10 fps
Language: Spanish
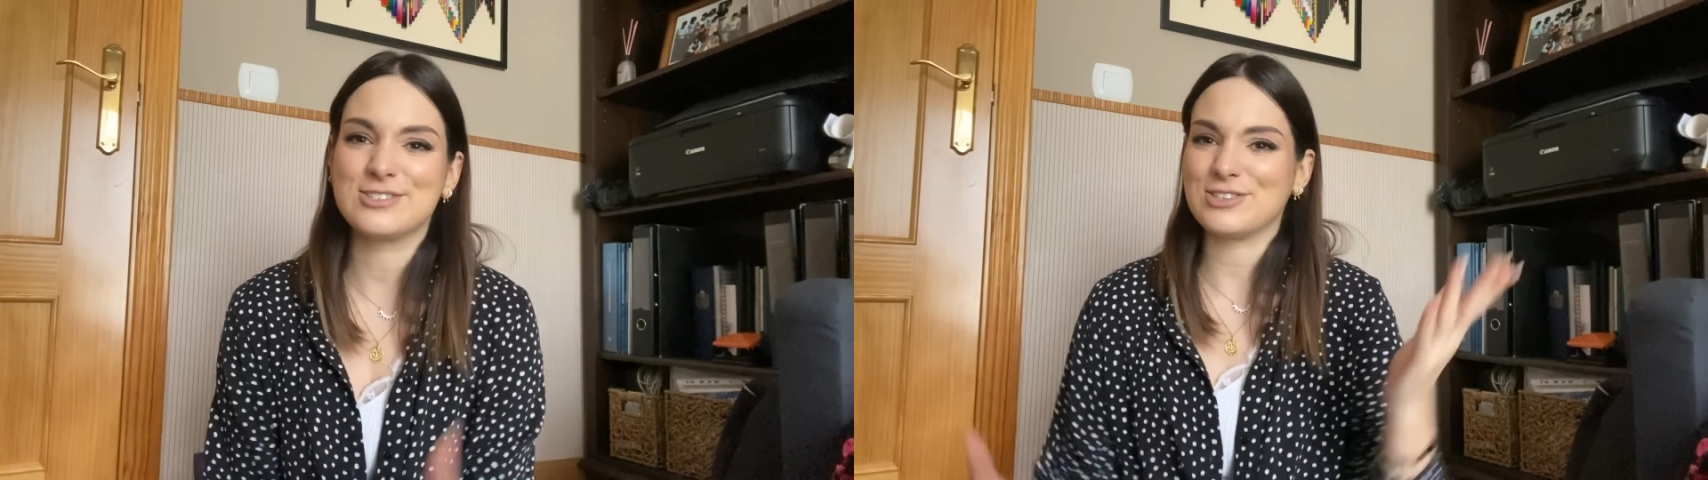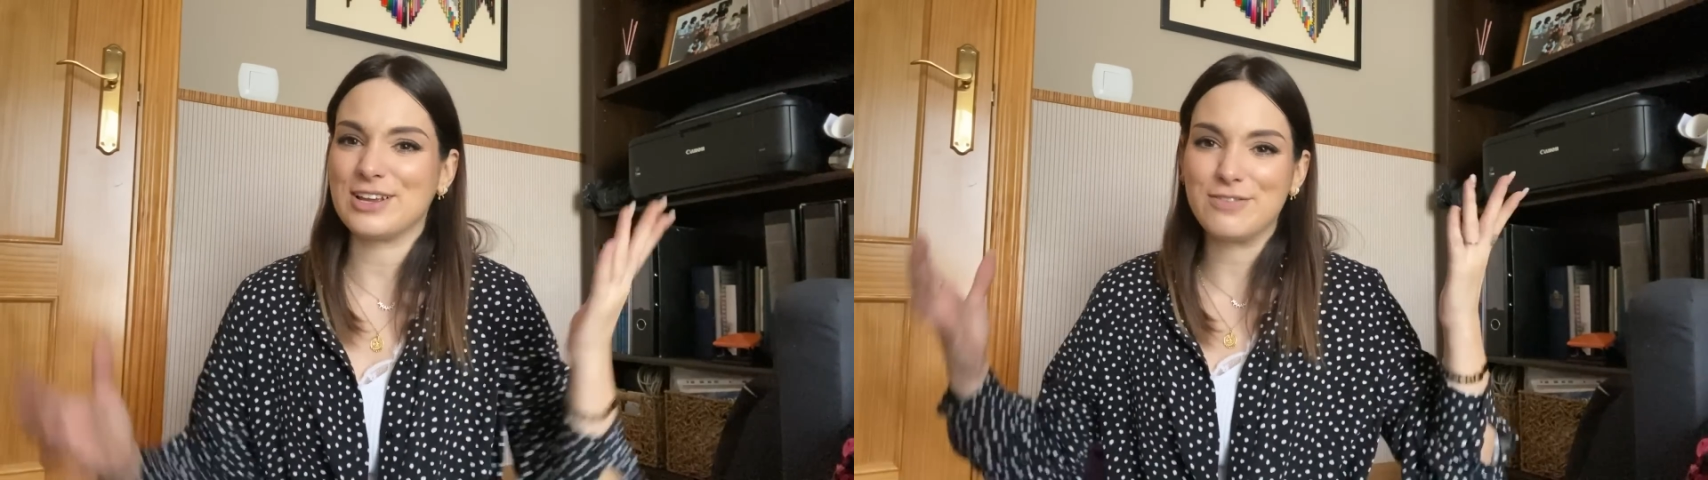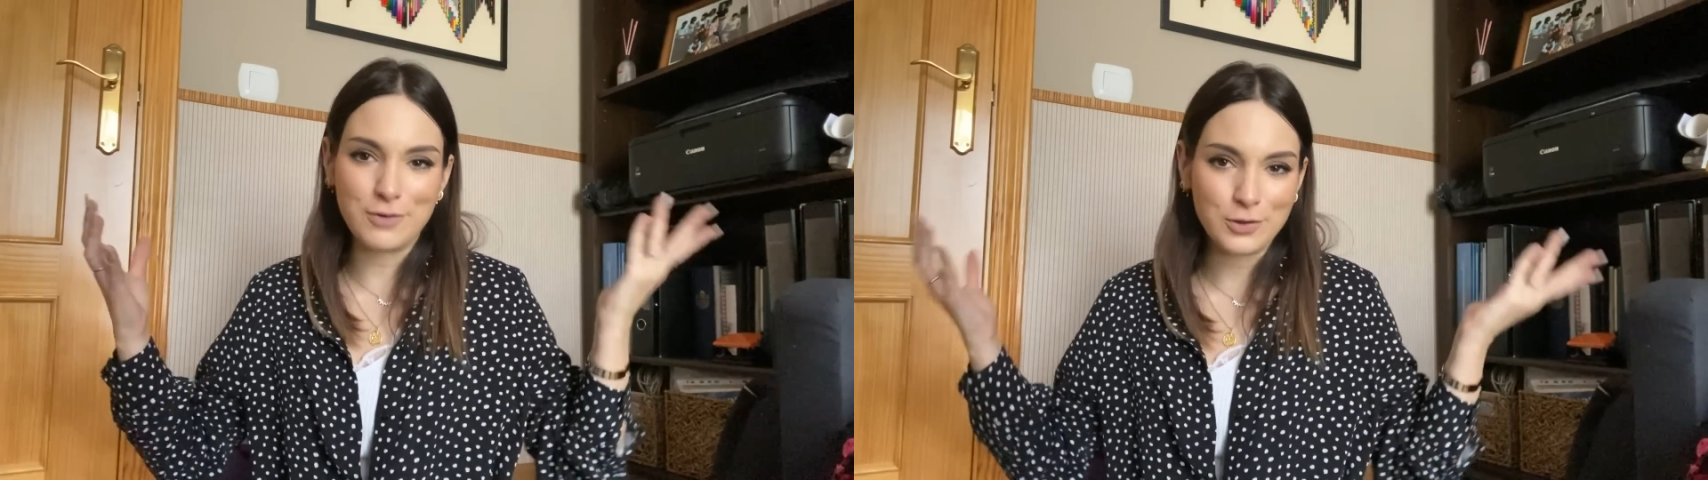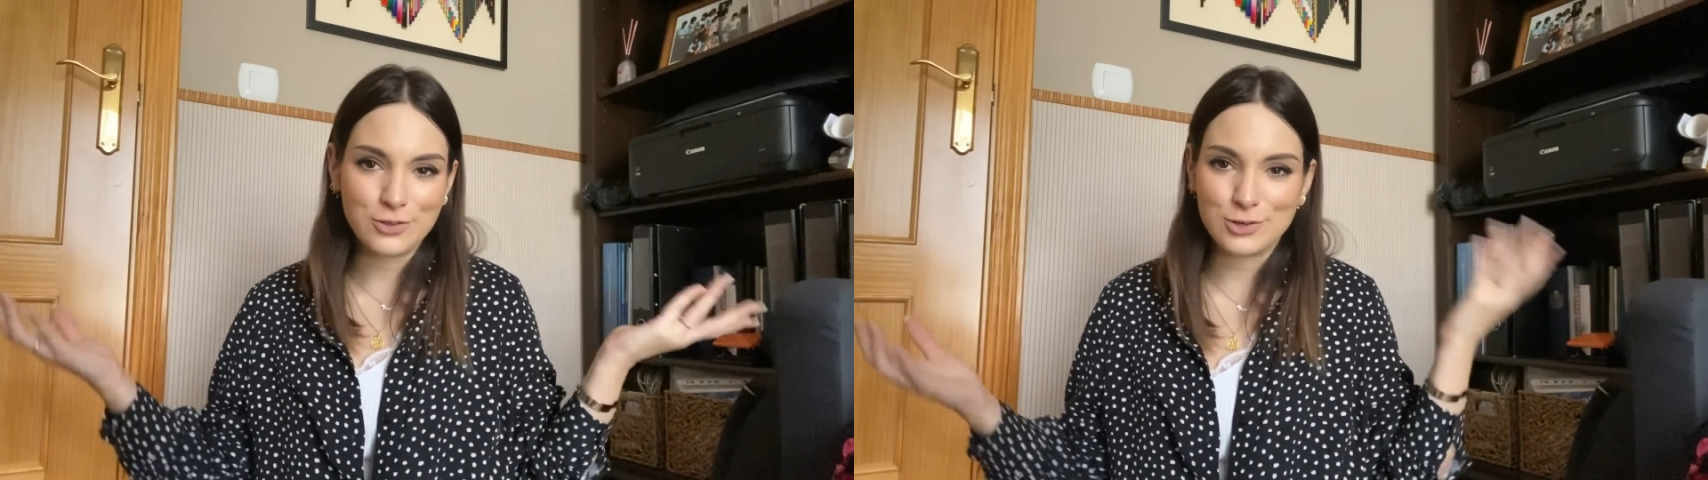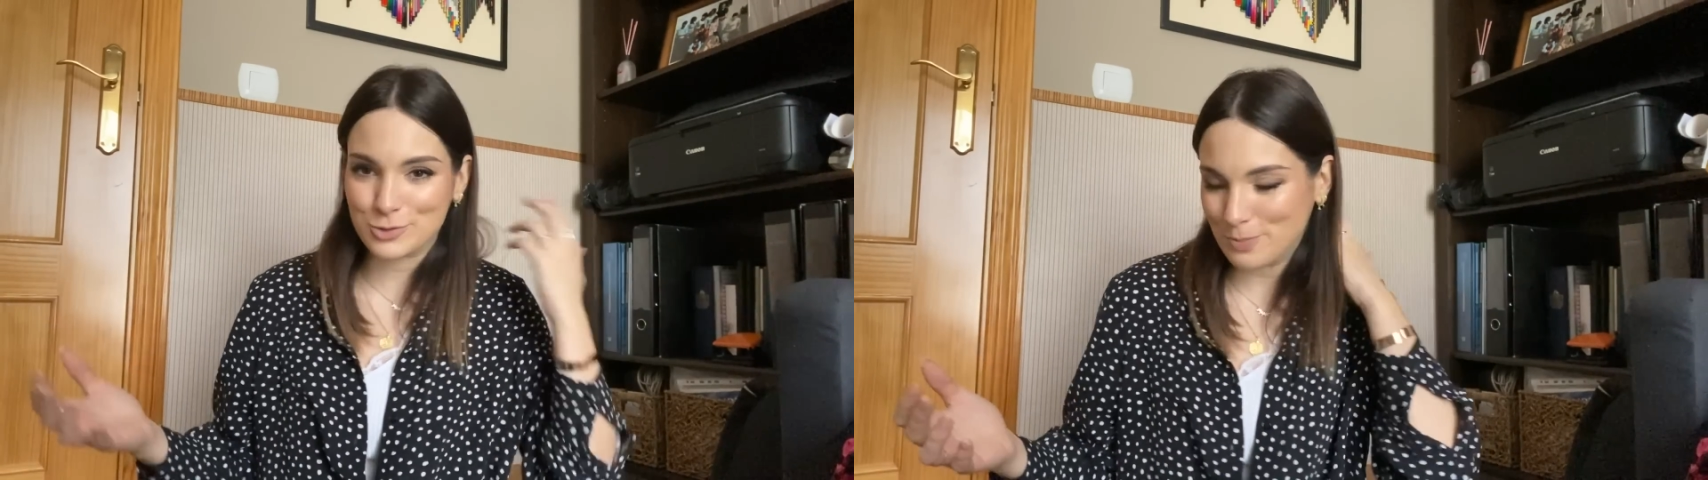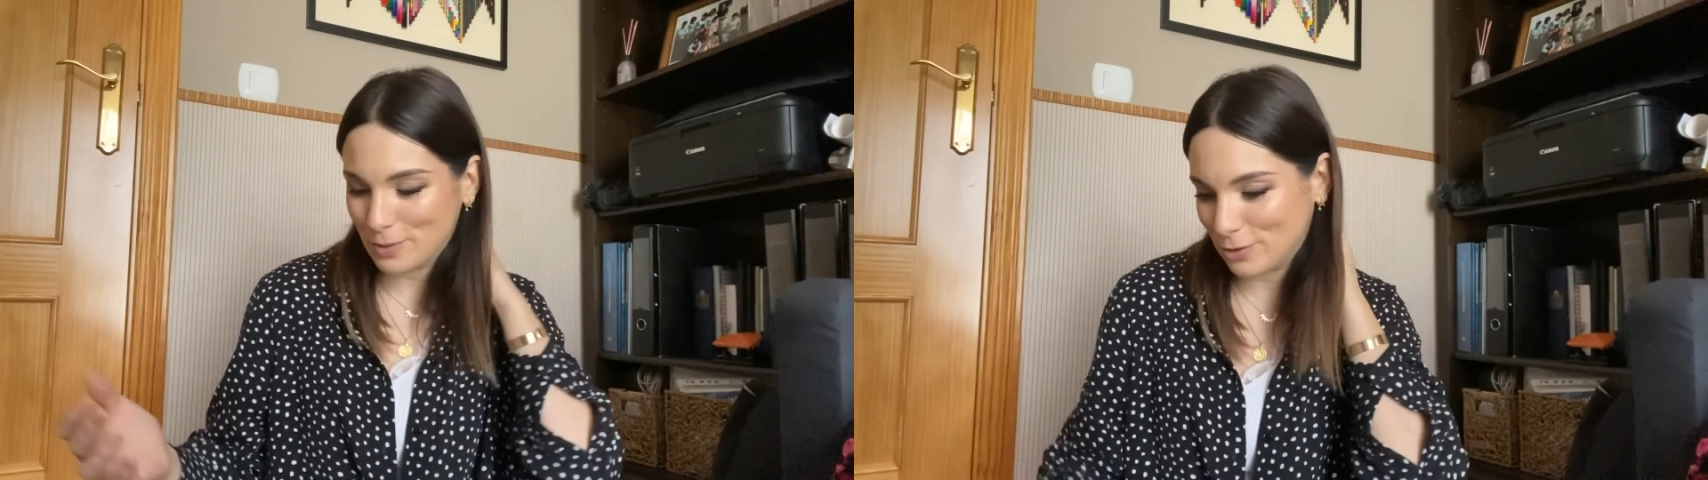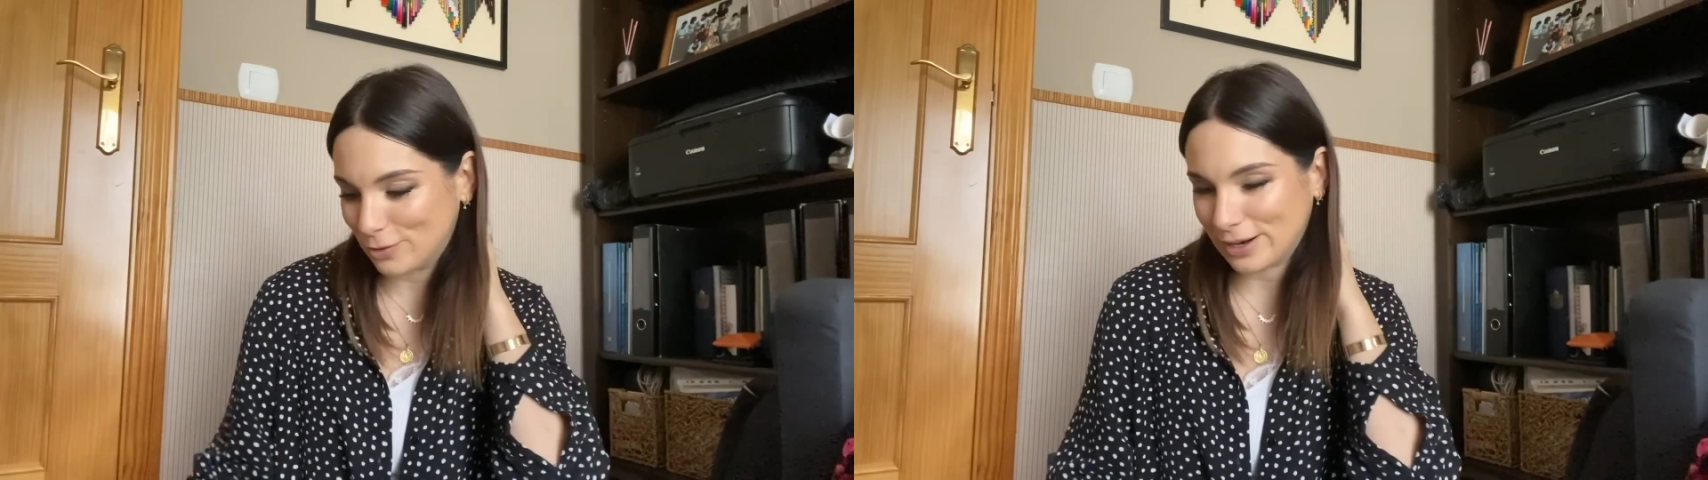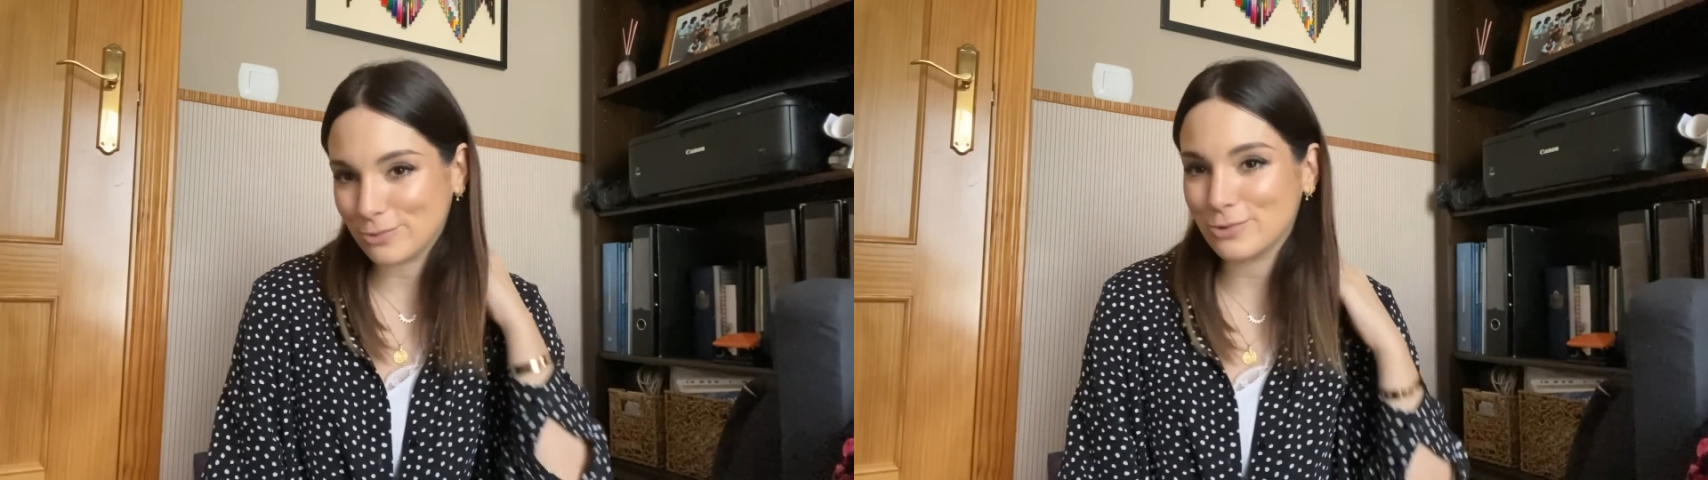el foto es un poco
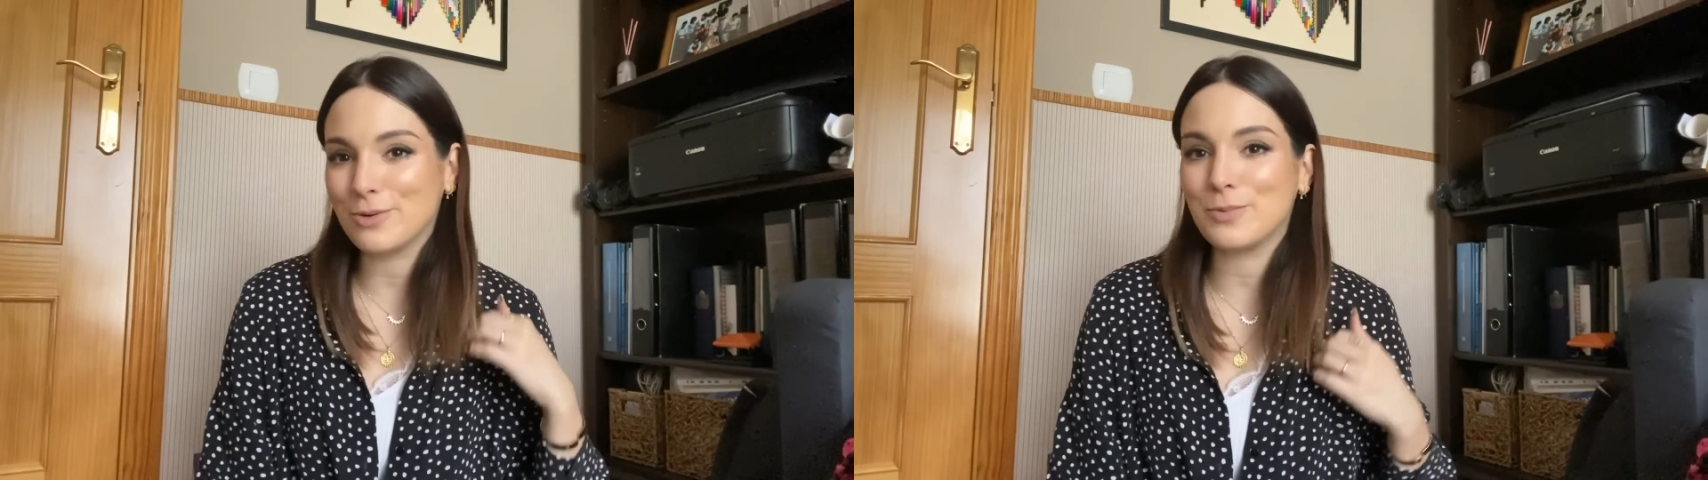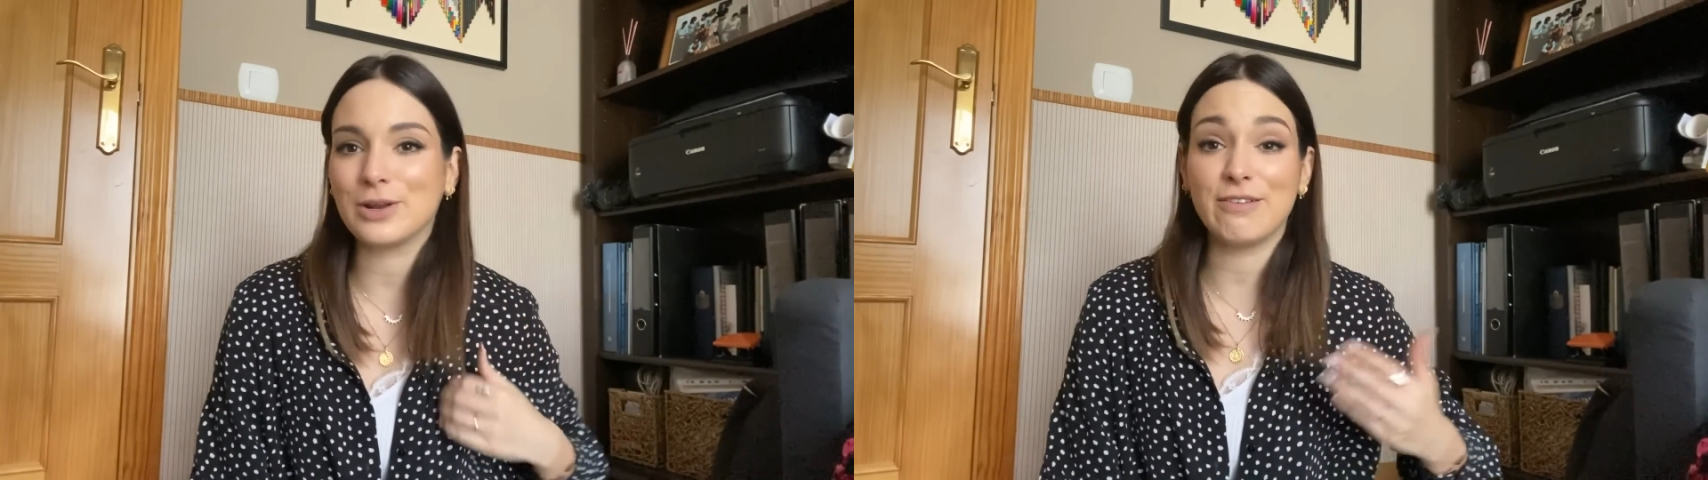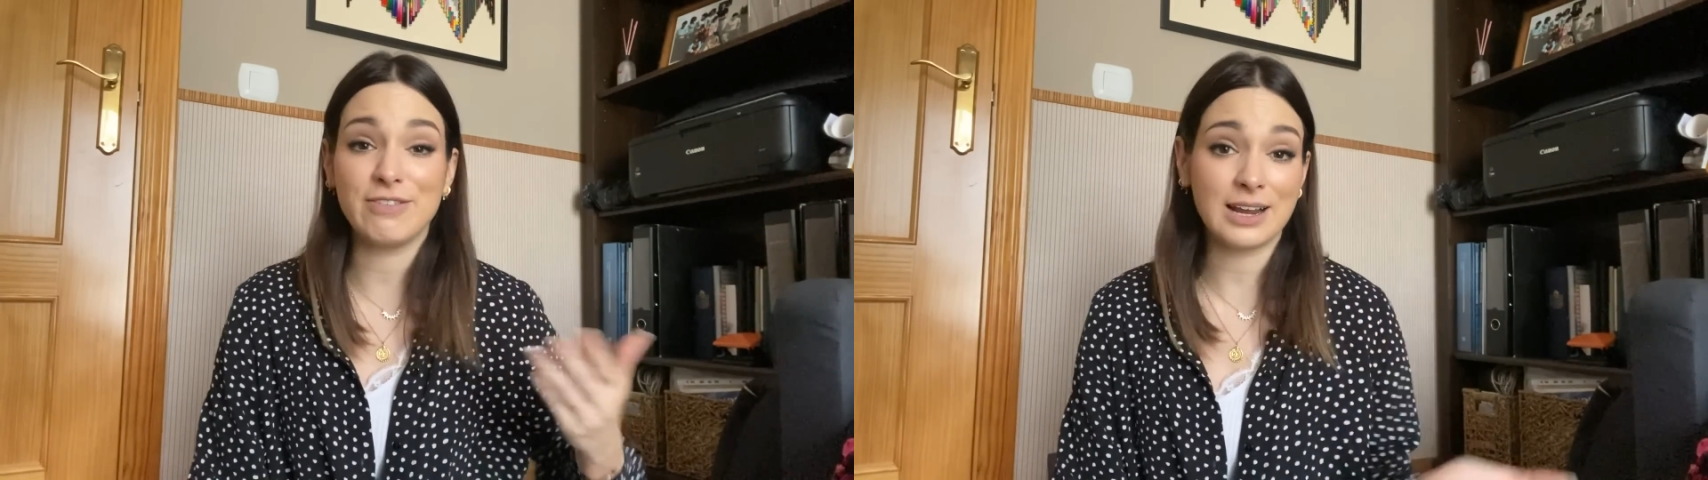raruno porque al fin y